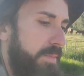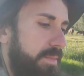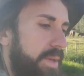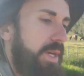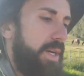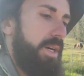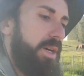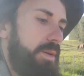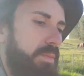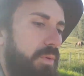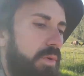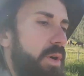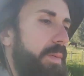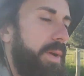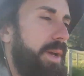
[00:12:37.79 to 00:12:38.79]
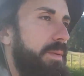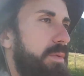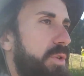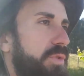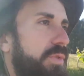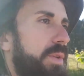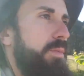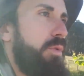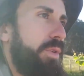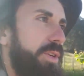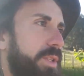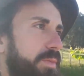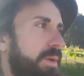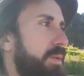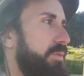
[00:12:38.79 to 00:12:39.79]
Mais euh, bon, après, moi, je vais à mon
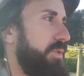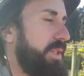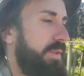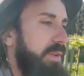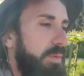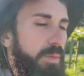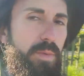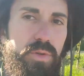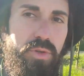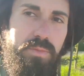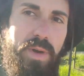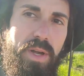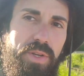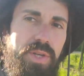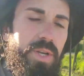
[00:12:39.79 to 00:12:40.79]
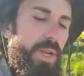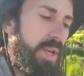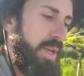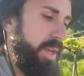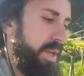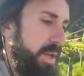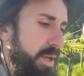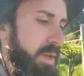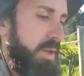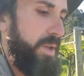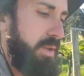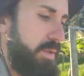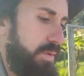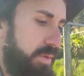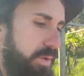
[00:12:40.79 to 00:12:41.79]
rythme, hein, vu que ça fait un moment que je marche.
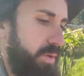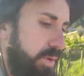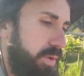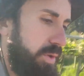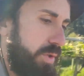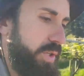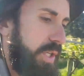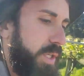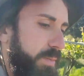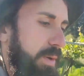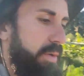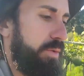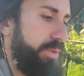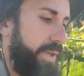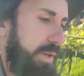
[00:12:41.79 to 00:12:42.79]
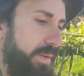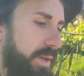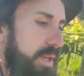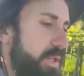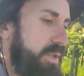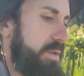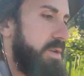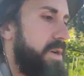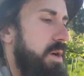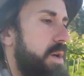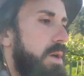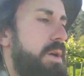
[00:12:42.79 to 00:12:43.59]
Donc, euh, je reste pas longtemps avec les gens.